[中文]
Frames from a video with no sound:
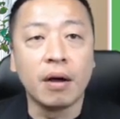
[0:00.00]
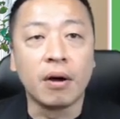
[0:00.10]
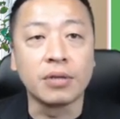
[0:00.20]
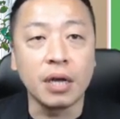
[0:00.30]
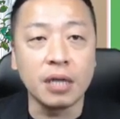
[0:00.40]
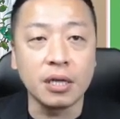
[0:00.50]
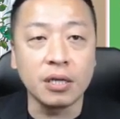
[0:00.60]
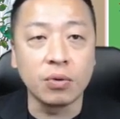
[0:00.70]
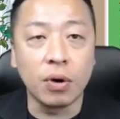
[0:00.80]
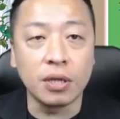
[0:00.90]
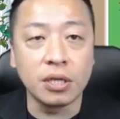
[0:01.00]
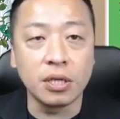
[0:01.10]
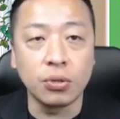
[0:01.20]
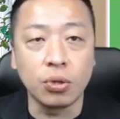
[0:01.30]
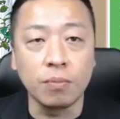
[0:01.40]
哦，这一天是国安基
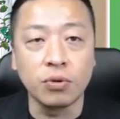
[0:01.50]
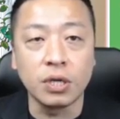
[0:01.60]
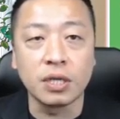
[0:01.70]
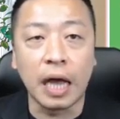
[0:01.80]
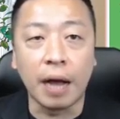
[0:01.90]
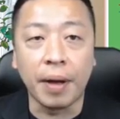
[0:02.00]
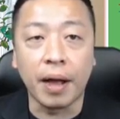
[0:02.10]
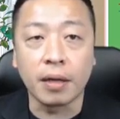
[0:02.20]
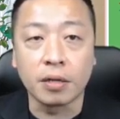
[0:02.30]
金宣布进场嘛。